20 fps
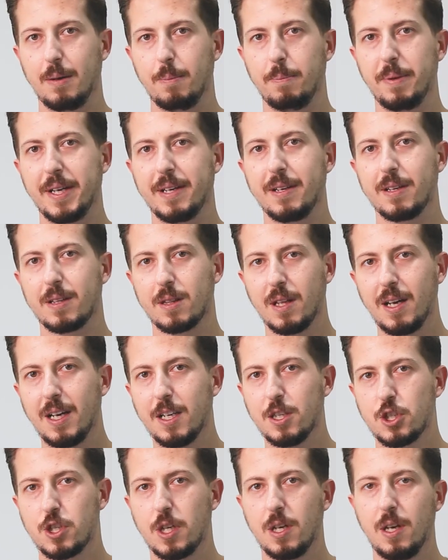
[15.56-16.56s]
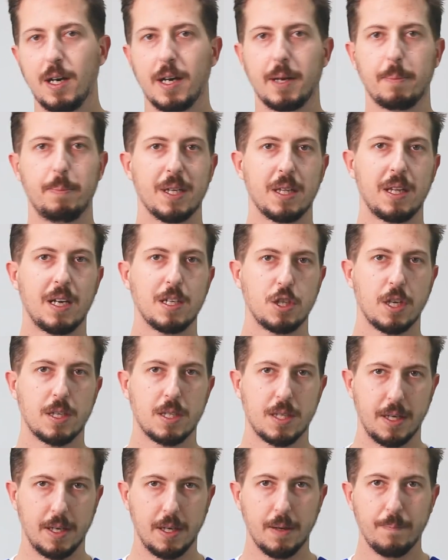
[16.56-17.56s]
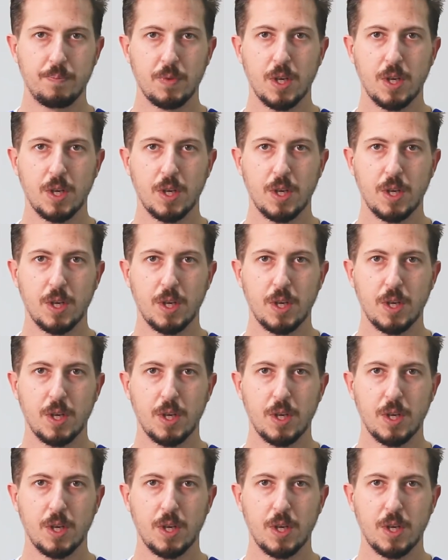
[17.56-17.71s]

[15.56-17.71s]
بين 12 إلى 14 سنة